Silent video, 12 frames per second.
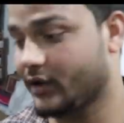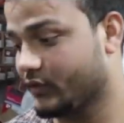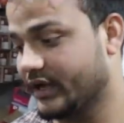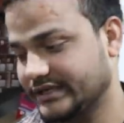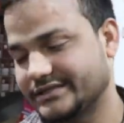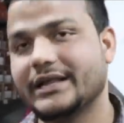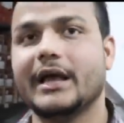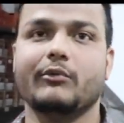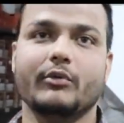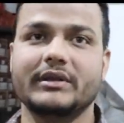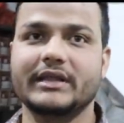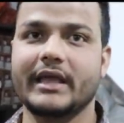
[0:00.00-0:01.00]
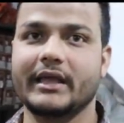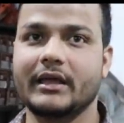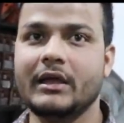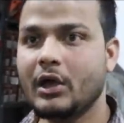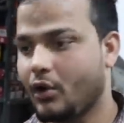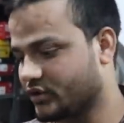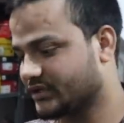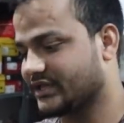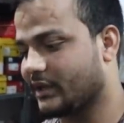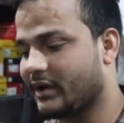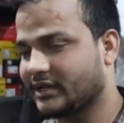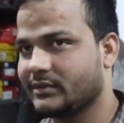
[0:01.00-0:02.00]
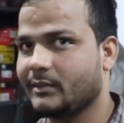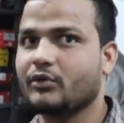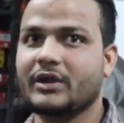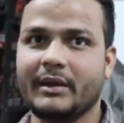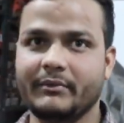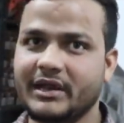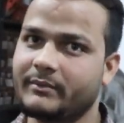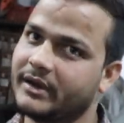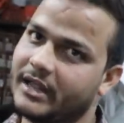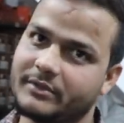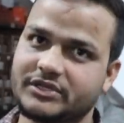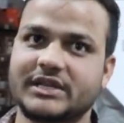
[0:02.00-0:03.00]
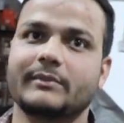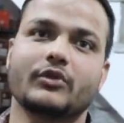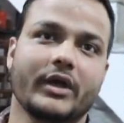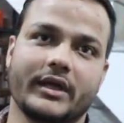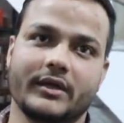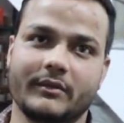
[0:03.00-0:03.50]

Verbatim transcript: आया हुआ है इसलिए आपको मिल जाएंगे हो सकता है बाद में आपको ना मिले बट अभी इस टाइम तो है